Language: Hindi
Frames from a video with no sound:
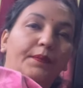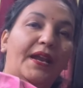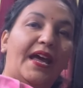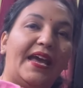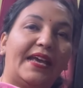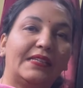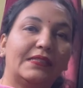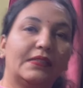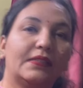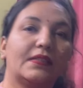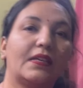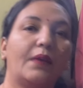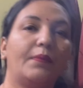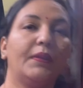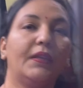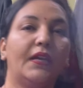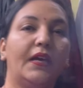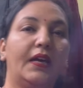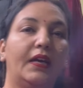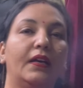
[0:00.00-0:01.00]
प्राइस इसका
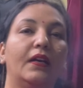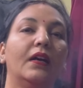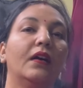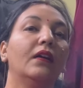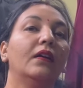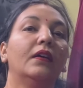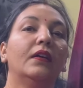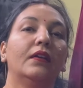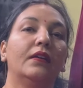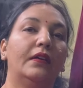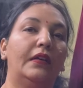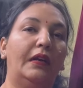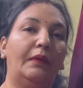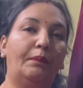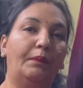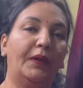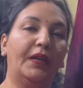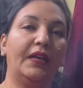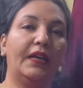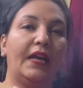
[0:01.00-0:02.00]
भी रहेगा ट्रिपल